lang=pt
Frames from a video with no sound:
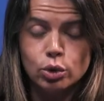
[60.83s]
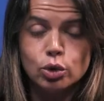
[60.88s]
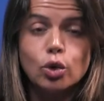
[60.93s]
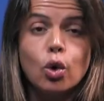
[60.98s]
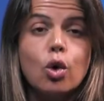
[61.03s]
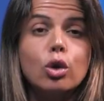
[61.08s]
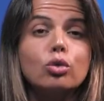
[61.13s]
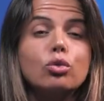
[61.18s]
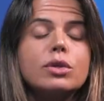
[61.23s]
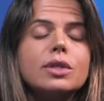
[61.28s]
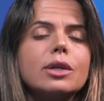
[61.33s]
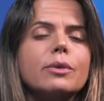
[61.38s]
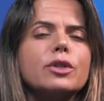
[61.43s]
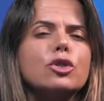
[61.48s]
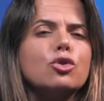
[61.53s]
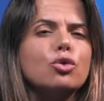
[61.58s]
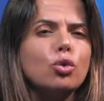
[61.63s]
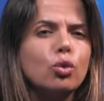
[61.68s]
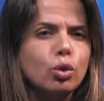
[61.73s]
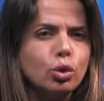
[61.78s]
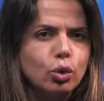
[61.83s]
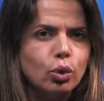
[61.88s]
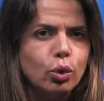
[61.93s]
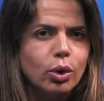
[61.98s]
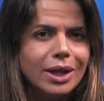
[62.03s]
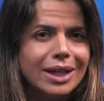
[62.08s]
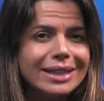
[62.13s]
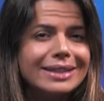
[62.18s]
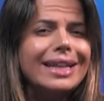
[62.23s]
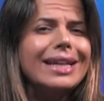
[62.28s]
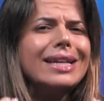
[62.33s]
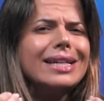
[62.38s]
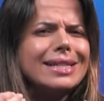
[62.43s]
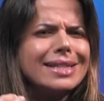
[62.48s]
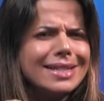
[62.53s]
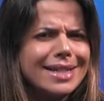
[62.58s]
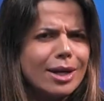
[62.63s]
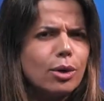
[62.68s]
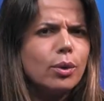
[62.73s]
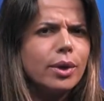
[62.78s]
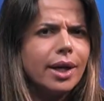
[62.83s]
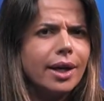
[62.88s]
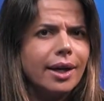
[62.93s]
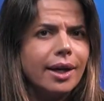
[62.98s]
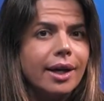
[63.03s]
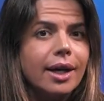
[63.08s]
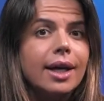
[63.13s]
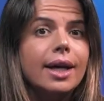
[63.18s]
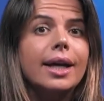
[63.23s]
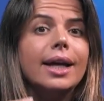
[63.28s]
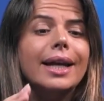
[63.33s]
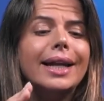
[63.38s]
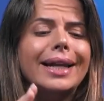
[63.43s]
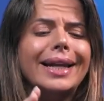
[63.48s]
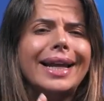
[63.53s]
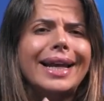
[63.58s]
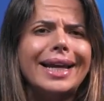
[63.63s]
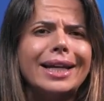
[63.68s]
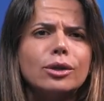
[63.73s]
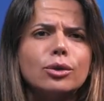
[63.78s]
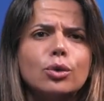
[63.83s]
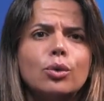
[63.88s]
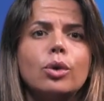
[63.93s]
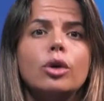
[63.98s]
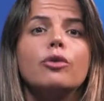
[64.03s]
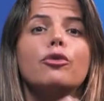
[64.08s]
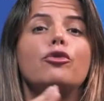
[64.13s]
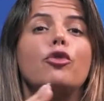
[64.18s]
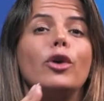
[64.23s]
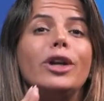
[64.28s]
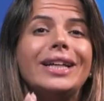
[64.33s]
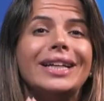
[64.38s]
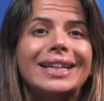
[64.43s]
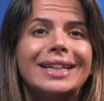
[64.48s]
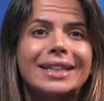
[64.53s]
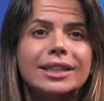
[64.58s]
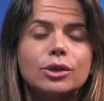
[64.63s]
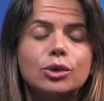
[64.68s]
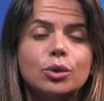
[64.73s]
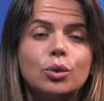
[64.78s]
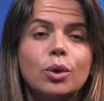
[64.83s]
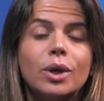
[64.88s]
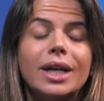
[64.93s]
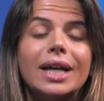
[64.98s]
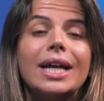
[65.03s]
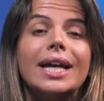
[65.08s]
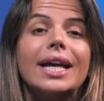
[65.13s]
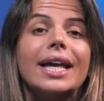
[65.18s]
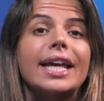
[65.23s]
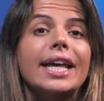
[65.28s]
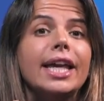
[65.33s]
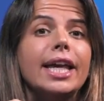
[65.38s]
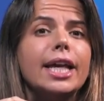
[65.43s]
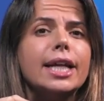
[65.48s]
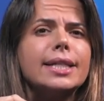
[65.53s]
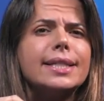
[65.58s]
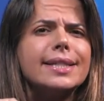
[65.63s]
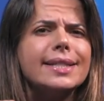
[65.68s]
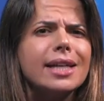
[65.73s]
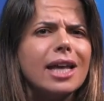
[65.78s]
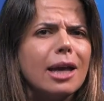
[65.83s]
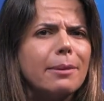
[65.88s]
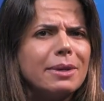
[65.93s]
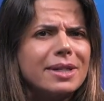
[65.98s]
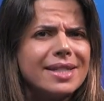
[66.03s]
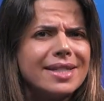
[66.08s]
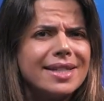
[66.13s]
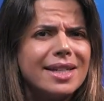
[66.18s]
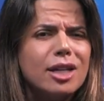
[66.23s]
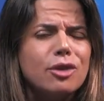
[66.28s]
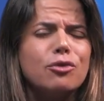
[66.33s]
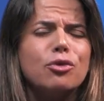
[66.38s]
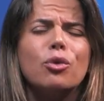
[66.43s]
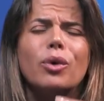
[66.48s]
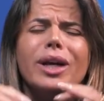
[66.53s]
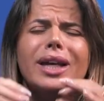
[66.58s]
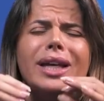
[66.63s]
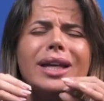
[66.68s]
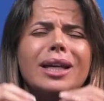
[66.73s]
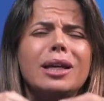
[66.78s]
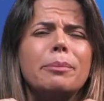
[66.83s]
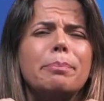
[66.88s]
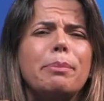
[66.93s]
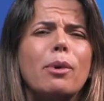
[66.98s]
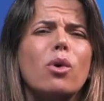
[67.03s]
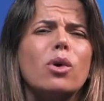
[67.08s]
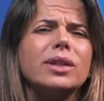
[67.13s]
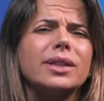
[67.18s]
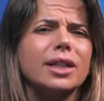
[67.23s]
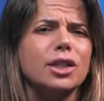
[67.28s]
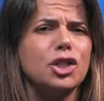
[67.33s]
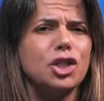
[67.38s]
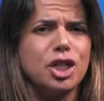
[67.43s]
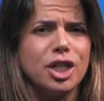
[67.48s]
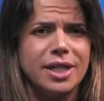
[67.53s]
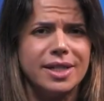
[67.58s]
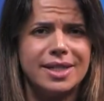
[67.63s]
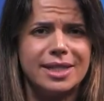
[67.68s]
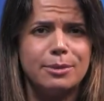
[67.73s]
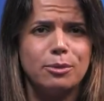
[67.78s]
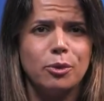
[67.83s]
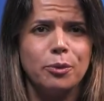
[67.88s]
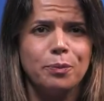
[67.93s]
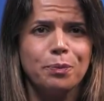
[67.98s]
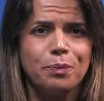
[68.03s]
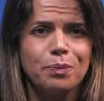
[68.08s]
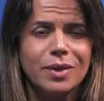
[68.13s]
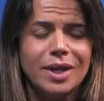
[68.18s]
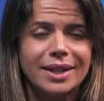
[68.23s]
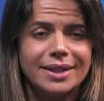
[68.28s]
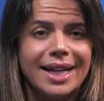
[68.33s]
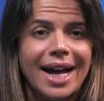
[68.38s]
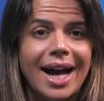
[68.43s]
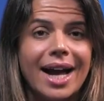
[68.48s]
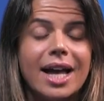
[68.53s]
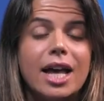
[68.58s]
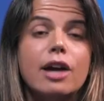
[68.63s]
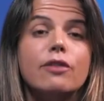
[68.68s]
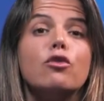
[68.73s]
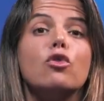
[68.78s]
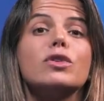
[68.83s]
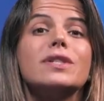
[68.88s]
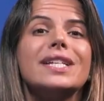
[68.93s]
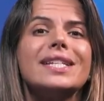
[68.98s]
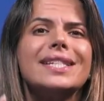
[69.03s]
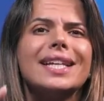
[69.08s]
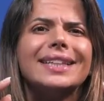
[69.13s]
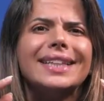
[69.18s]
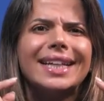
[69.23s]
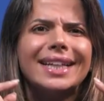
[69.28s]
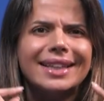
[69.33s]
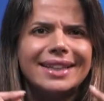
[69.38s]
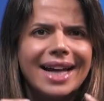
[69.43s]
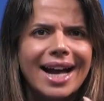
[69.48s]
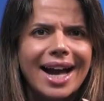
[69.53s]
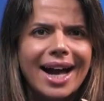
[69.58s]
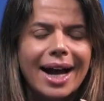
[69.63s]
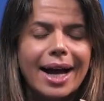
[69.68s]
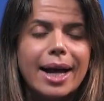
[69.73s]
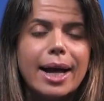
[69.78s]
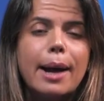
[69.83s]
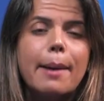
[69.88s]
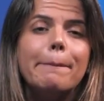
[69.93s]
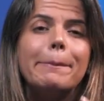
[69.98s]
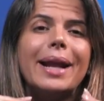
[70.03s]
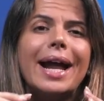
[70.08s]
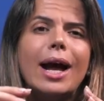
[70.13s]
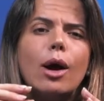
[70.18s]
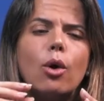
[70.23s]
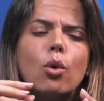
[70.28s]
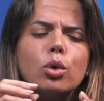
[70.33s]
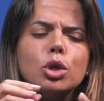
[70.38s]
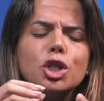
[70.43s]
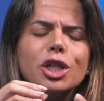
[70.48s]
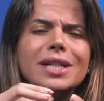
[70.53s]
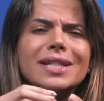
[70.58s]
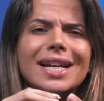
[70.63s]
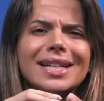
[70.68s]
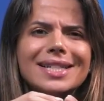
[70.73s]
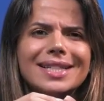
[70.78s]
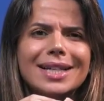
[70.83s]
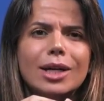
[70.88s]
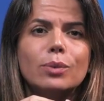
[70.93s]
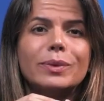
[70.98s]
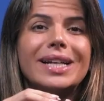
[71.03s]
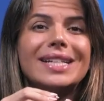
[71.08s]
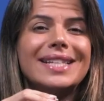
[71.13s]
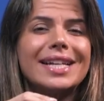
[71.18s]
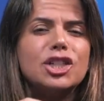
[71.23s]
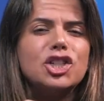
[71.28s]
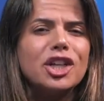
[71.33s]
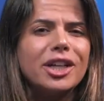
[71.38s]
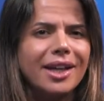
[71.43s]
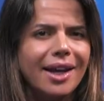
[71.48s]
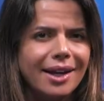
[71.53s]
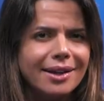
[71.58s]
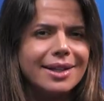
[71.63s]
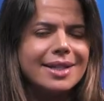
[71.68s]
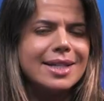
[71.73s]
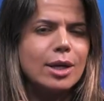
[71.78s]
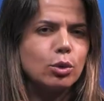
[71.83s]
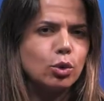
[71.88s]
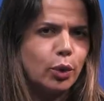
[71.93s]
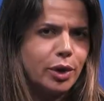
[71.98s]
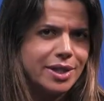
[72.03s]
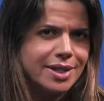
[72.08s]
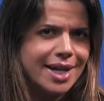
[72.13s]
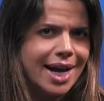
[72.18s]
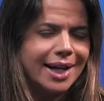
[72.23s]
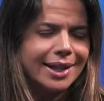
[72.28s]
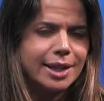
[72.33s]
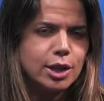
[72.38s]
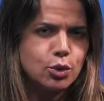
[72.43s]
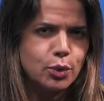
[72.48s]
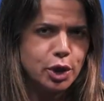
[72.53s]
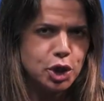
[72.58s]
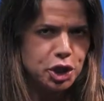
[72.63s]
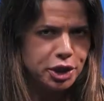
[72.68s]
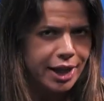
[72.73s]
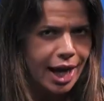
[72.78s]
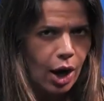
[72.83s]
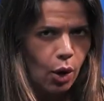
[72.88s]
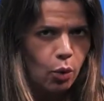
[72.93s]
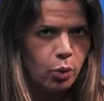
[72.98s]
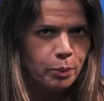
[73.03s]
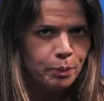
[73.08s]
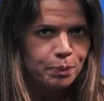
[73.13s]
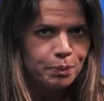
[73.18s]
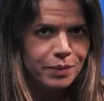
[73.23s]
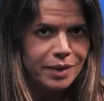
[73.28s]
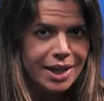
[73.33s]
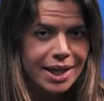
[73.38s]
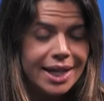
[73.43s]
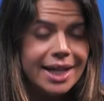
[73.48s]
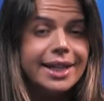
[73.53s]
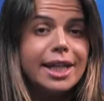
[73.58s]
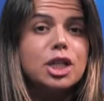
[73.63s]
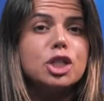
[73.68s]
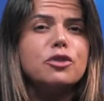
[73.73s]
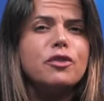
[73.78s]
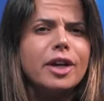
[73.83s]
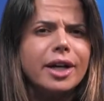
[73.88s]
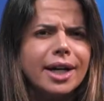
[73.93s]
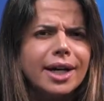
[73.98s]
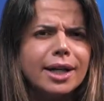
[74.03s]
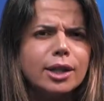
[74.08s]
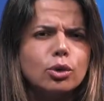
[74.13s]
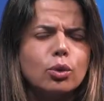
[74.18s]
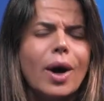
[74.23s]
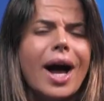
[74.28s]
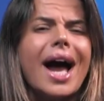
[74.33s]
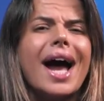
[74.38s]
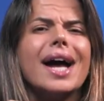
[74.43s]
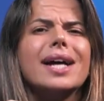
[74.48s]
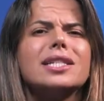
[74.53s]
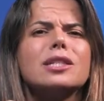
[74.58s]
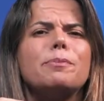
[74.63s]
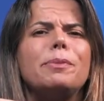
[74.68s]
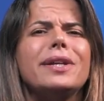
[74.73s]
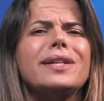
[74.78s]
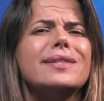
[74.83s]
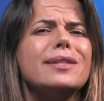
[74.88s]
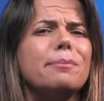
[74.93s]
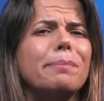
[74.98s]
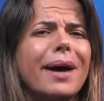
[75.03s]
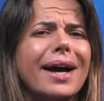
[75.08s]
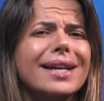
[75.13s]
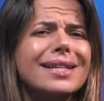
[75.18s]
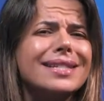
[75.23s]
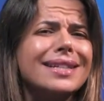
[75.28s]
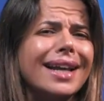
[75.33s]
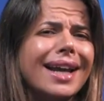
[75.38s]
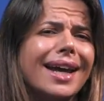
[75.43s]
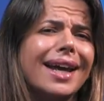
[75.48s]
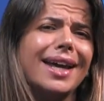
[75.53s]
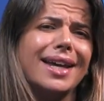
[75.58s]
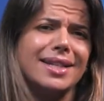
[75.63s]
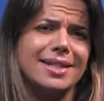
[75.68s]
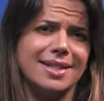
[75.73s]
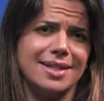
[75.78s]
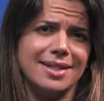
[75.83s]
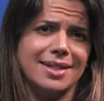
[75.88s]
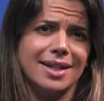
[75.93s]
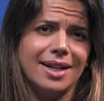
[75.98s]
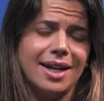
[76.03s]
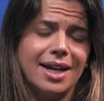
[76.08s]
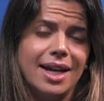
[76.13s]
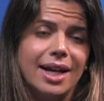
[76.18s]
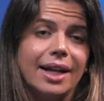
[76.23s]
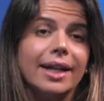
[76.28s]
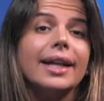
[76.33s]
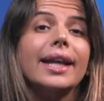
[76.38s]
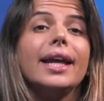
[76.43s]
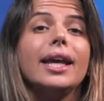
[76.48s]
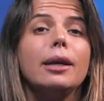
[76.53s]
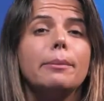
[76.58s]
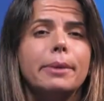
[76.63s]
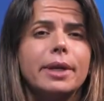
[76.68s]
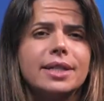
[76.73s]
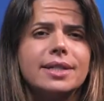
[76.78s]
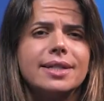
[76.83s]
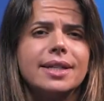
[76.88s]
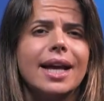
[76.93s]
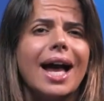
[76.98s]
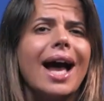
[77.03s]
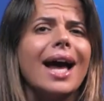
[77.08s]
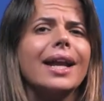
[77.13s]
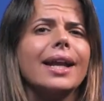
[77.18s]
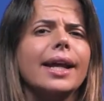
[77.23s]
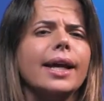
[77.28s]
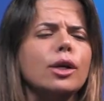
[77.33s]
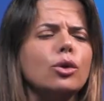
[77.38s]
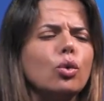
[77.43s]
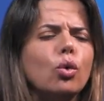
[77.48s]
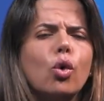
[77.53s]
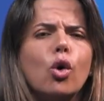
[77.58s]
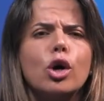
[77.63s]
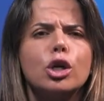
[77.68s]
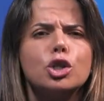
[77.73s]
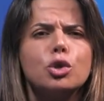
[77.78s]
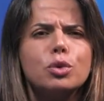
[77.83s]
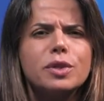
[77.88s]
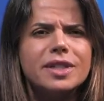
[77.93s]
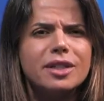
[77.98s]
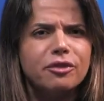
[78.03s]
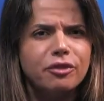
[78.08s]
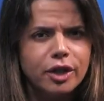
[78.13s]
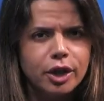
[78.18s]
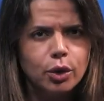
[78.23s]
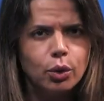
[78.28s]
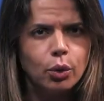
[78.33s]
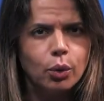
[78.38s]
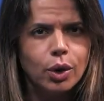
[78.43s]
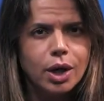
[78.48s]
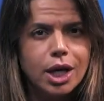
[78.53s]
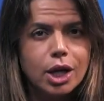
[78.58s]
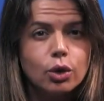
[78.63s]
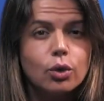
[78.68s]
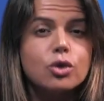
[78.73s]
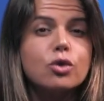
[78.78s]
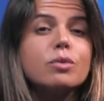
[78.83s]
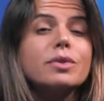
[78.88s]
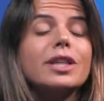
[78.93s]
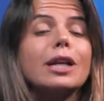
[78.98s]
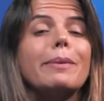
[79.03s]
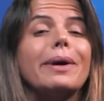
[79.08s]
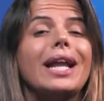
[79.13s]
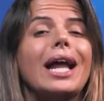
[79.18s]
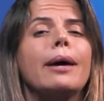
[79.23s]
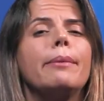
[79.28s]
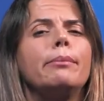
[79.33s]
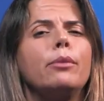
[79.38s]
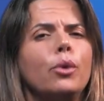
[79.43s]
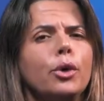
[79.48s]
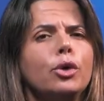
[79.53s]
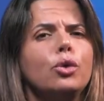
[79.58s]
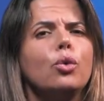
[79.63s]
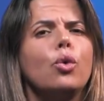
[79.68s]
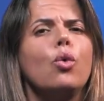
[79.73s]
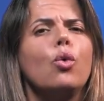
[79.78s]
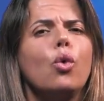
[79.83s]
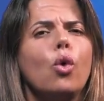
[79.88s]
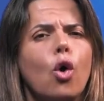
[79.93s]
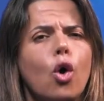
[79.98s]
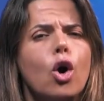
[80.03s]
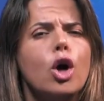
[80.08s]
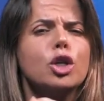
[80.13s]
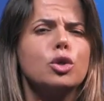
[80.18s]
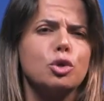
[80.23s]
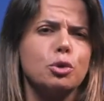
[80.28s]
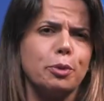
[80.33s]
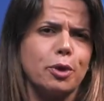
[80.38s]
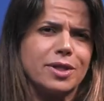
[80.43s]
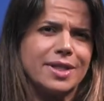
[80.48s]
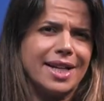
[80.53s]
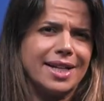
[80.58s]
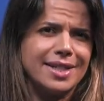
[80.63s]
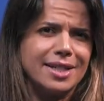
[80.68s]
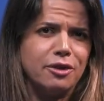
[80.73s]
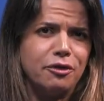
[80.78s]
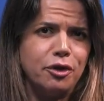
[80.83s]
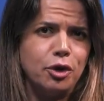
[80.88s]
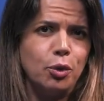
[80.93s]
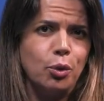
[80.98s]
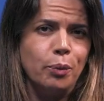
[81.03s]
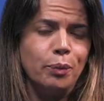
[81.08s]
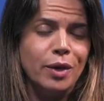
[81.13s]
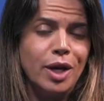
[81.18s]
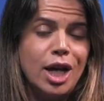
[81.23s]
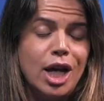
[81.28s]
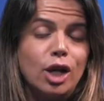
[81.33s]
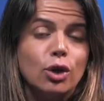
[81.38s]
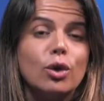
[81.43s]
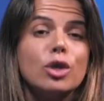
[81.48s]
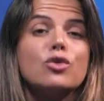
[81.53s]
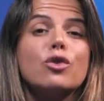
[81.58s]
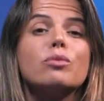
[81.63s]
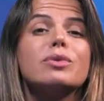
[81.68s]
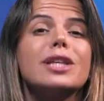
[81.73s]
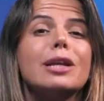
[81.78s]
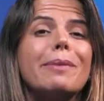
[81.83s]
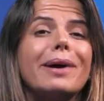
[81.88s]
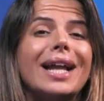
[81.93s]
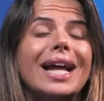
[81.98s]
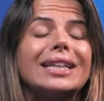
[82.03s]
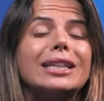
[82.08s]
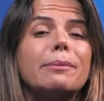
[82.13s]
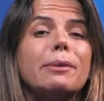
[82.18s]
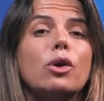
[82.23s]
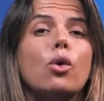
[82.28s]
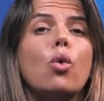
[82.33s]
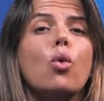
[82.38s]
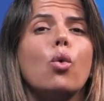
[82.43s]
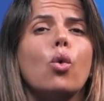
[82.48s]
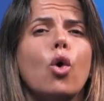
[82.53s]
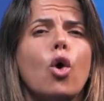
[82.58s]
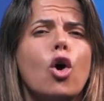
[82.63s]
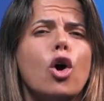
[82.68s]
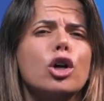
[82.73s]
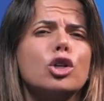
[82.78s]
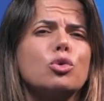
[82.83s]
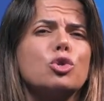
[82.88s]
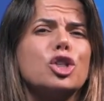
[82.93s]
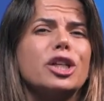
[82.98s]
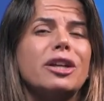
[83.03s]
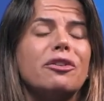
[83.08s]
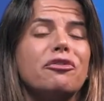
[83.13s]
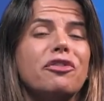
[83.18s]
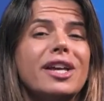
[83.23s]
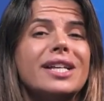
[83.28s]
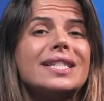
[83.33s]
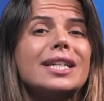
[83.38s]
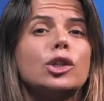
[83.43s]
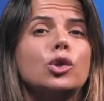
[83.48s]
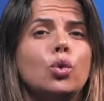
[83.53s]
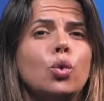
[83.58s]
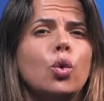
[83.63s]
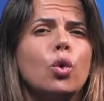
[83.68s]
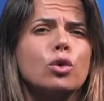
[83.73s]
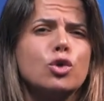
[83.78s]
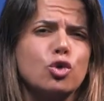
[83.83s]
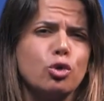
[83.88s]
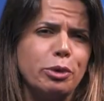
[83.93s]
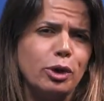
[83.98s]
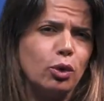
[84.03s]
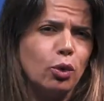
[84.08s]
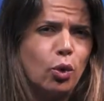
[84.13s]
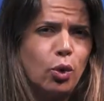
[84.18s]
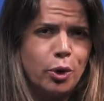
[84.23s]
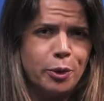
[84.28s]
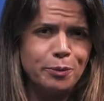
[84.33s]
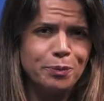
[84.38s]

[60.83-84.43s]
todo o seu estudo tem que ser o quê? Lendo, folheando, índice remissivo importantíssimo, tá? Você se atentar para a utilização das etiquetas autorizadas no edital, identificando as principais leis. Lembrem-se, além do Código Civil, nós vamos trabalhar muito com o Código de Processo Civil, nós vamos trabalhar também com o Código de Defesa do Consumidor.